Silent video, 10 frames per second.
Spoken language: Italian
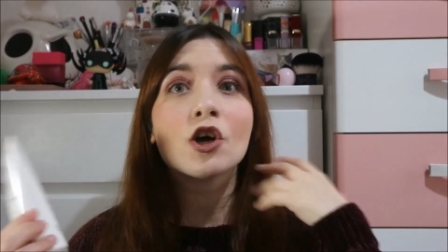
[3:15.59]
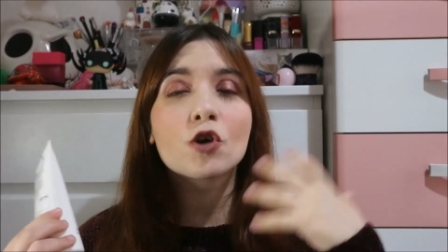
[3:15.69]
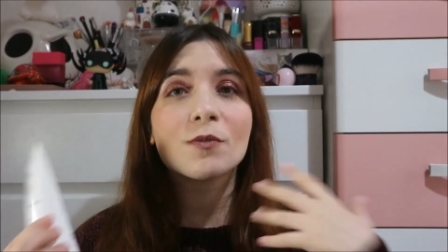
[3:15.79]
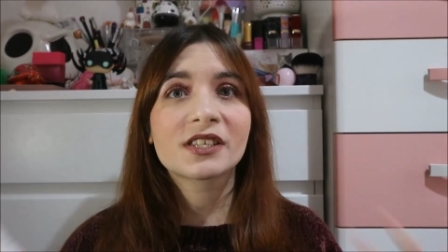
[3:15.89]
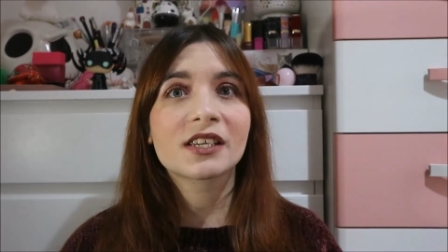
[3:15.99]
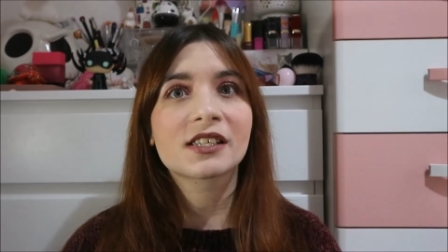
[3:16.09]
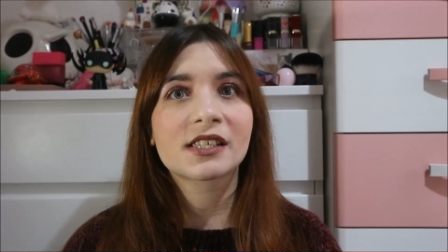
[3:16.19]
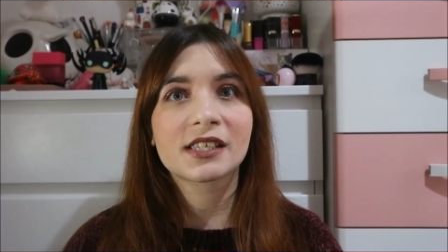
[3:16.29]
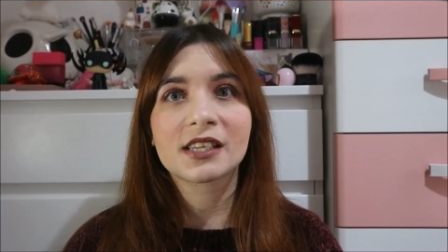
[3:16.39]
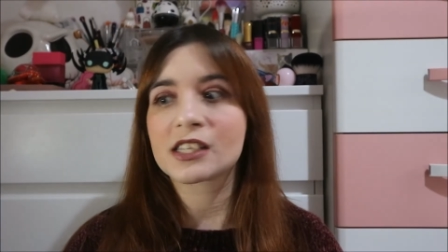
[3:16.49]
come se
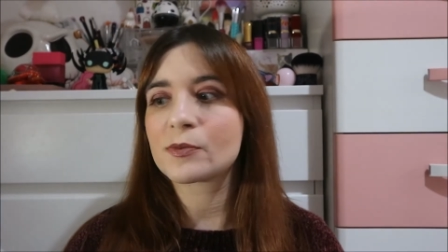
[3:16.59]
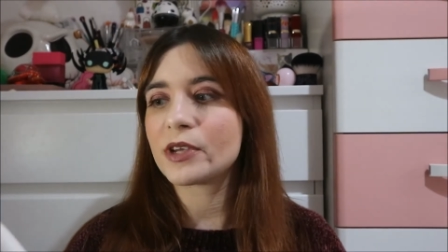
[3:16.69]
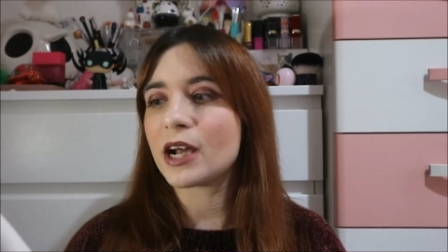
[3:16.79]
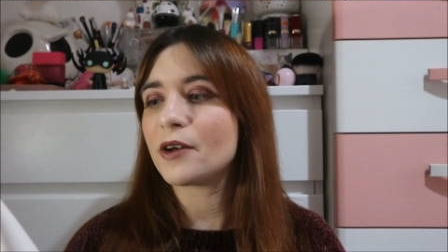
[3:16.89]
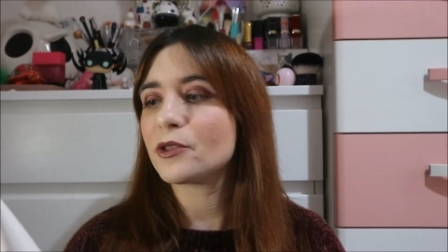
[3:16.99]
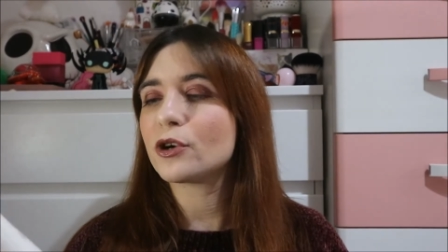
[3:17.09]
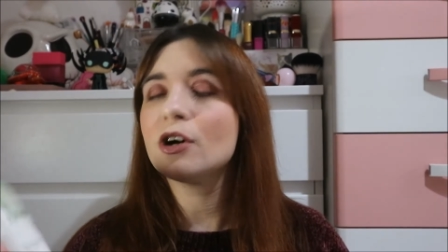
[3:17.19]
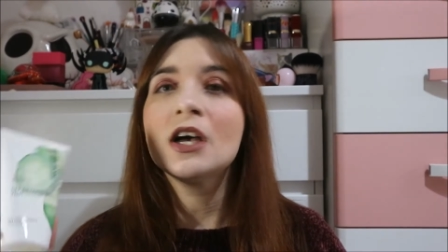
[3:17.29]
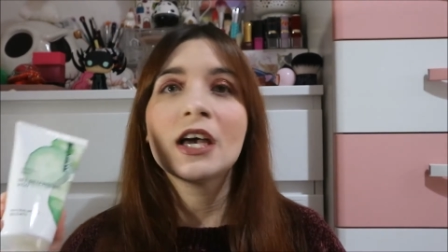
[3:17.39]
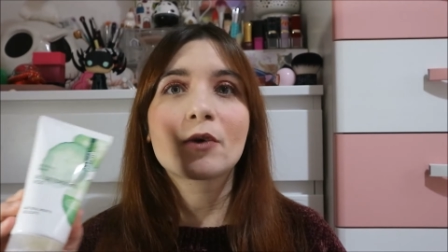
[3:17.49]
stesse respirando
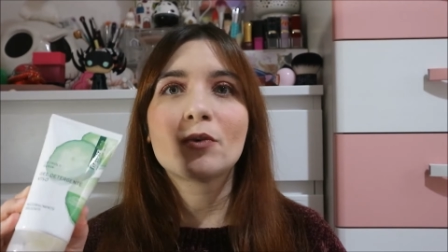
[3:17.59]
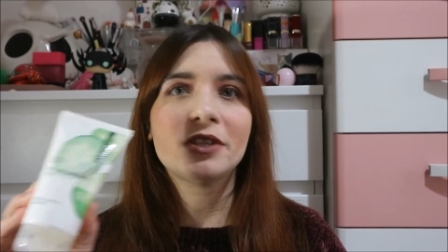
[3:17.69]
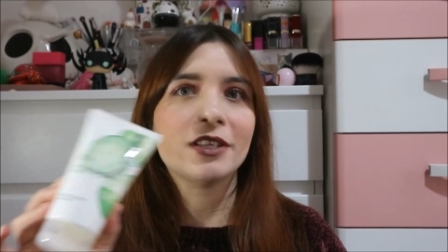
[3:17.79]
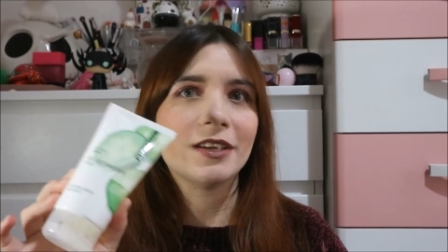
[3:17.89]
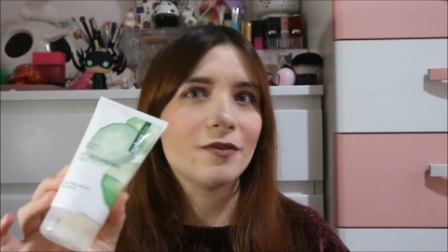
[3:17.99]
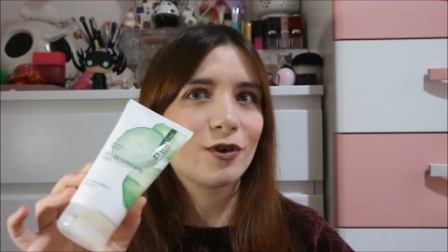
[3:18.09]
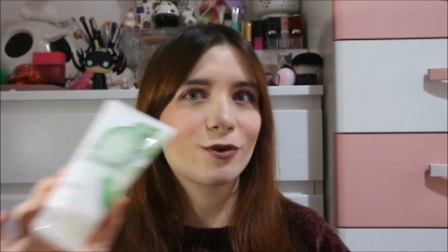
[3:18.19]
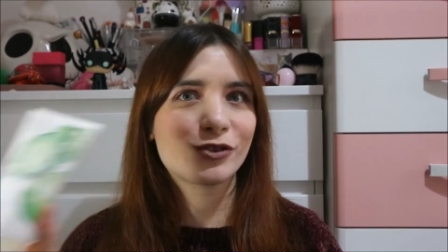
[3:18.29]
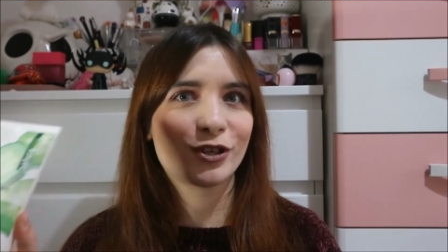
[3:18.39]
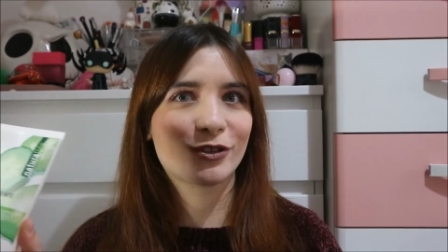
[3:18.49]
e quindi ve lo
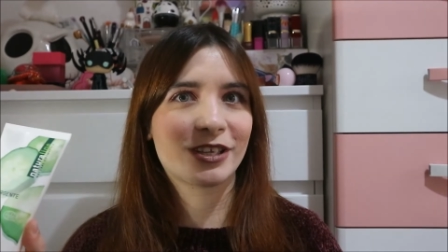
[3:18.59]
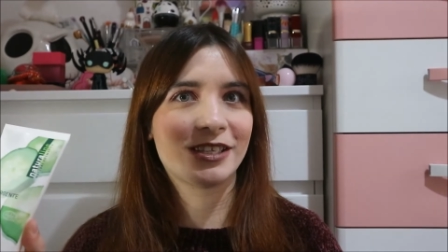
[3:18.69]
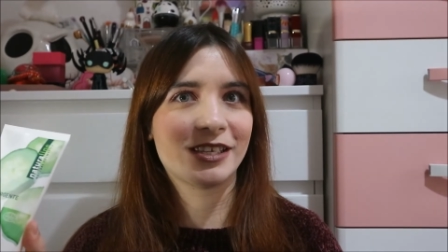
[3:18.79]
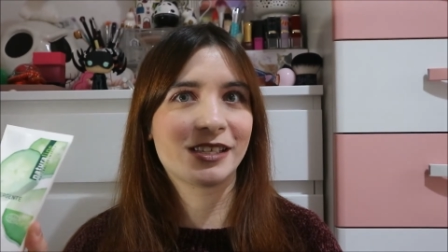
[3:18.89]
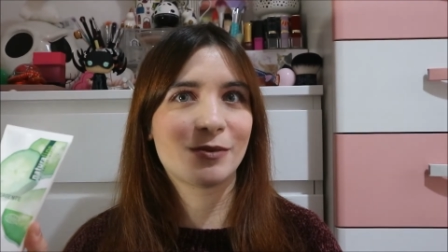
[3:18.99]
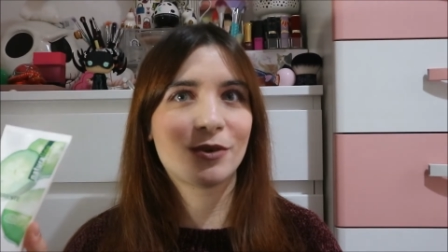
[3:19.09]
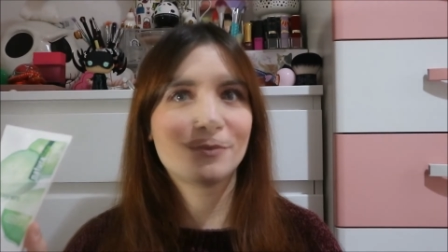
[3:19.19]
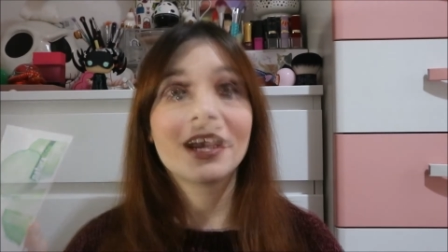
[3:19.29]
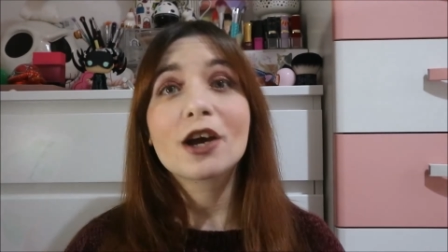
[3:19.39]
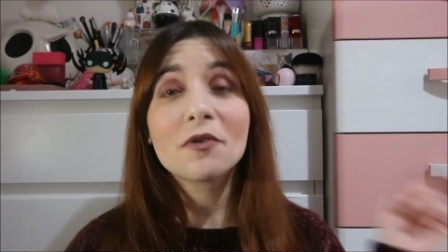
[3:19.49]
consiglio tantissimo.
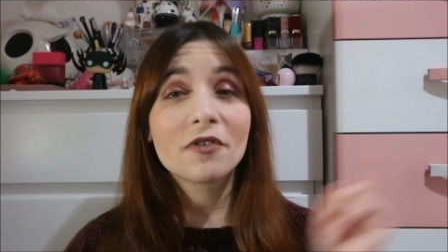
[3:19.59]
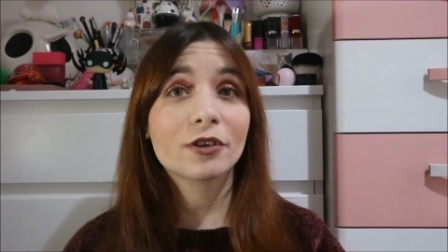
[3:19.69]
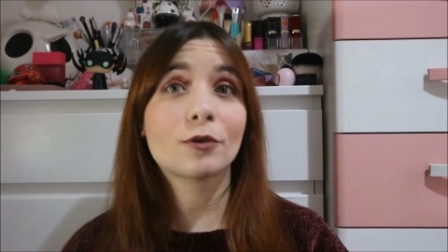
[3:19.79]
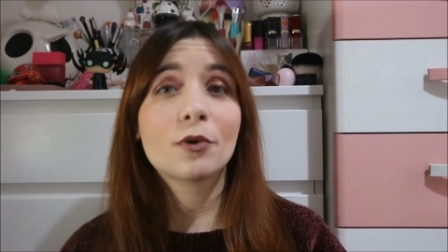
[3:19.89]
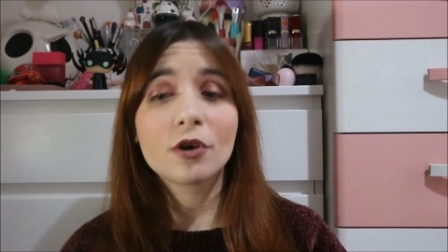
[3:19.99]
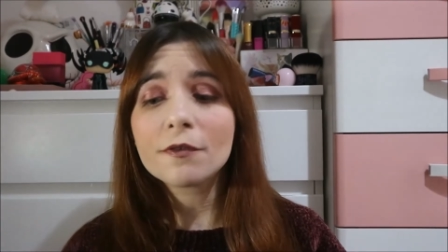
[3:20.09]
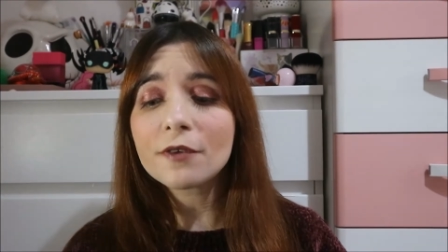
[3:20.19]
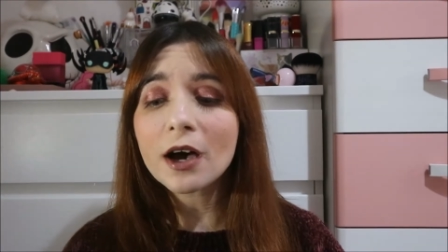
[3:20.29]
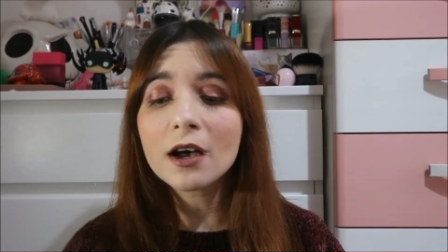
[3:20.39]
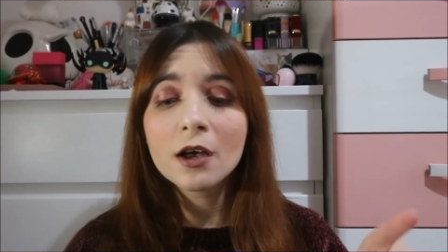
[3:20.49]
E come vi ho detto poco
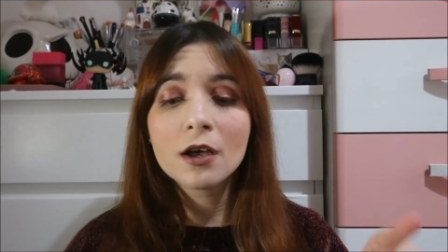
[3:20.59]
fa,